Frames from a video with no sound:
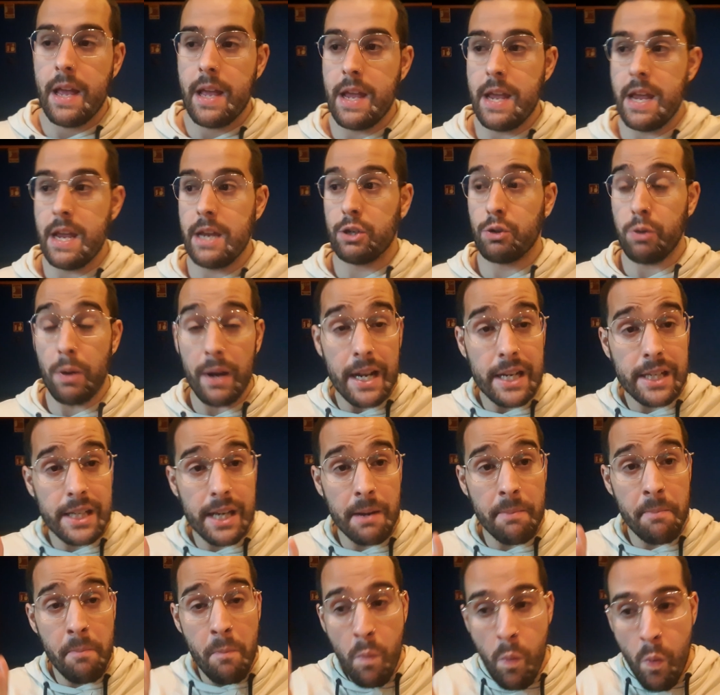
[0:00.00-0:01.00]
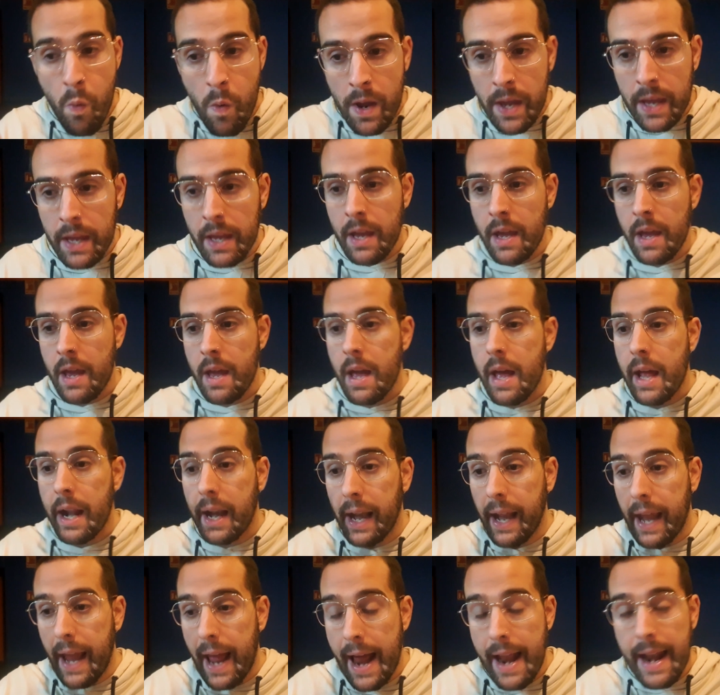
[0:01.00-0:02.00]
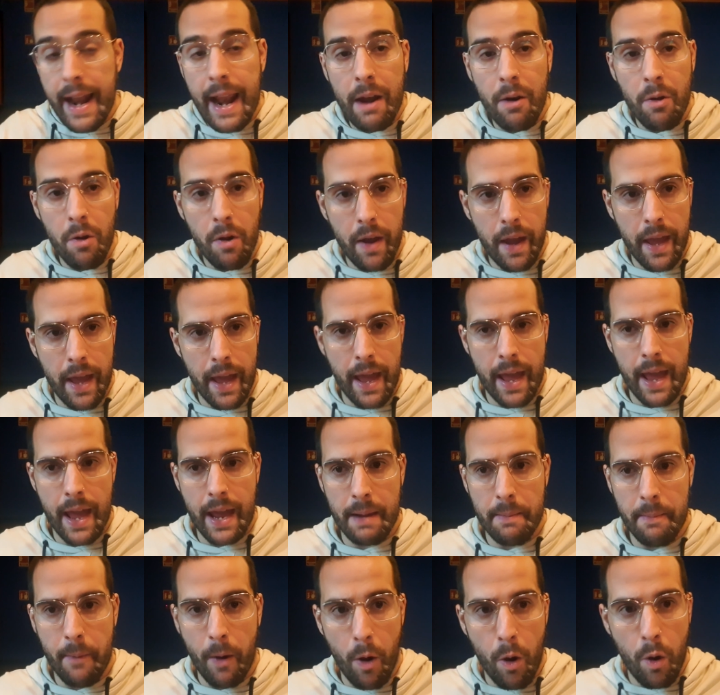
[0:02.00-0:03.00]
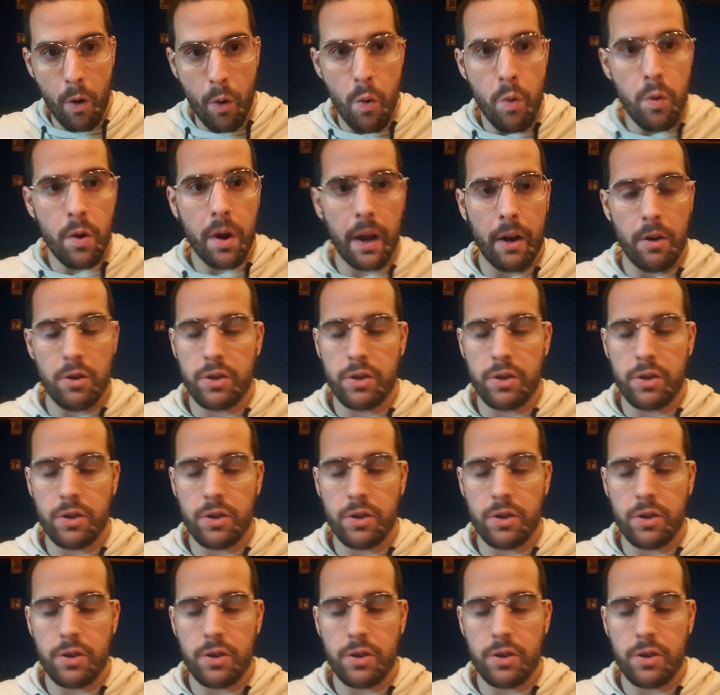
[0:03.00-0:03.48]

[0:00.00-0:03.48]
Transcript: y suele ser muy real a lo que ocurre,